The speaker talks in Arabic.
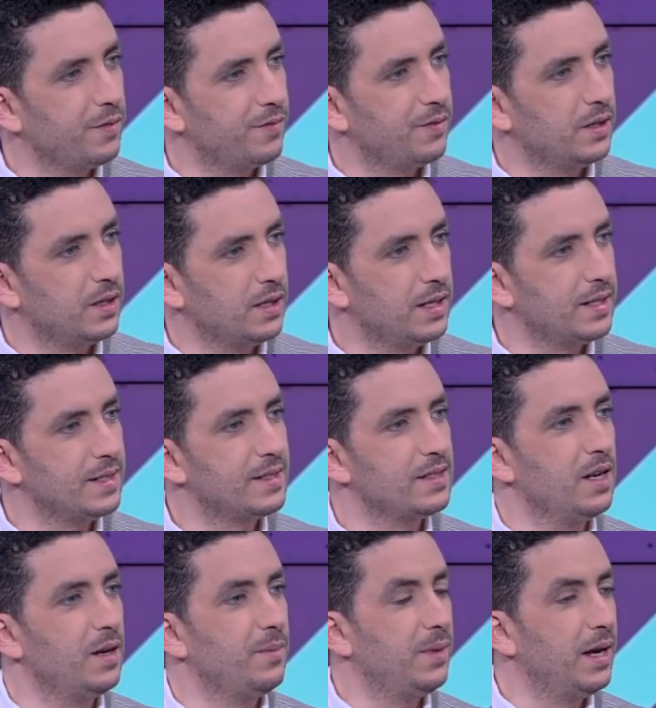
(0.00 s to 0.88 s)
في
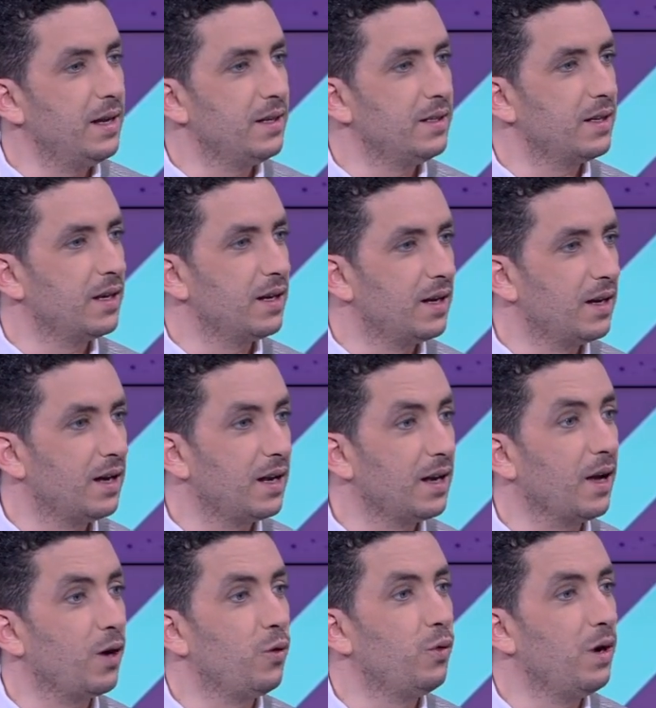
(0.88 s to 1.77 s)
الاستعمال ديال
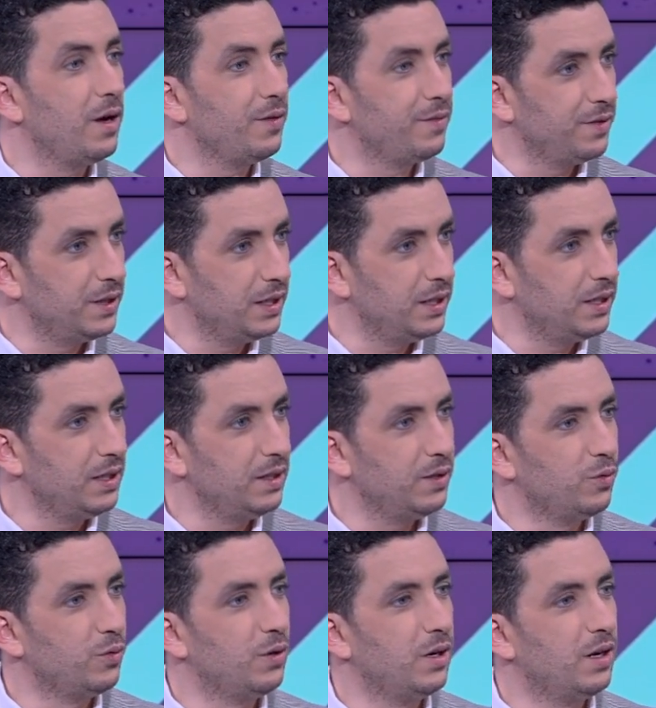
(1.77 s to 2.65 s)

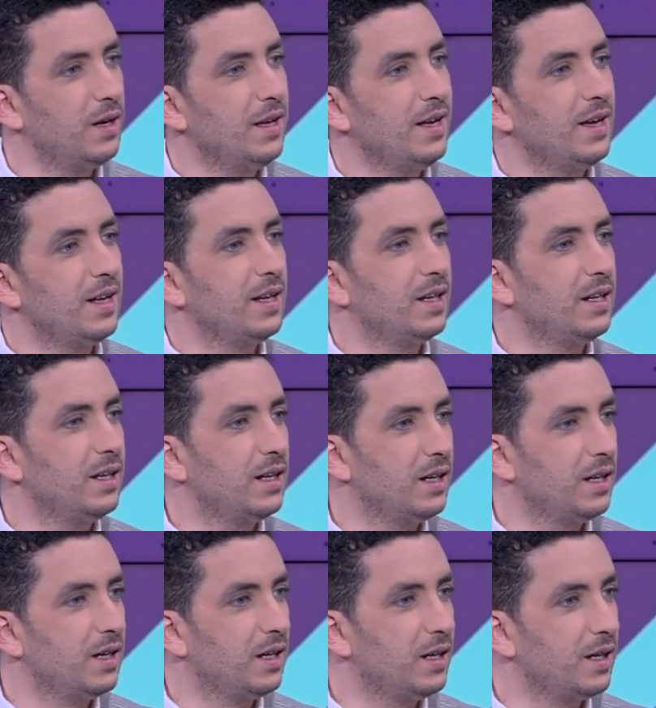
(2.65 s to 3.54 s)
القوافي
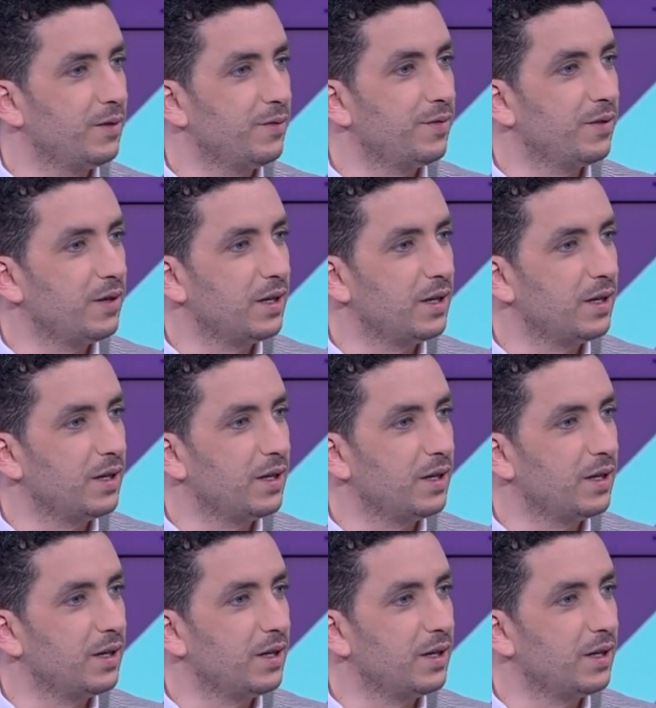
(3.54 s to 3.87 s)
وفي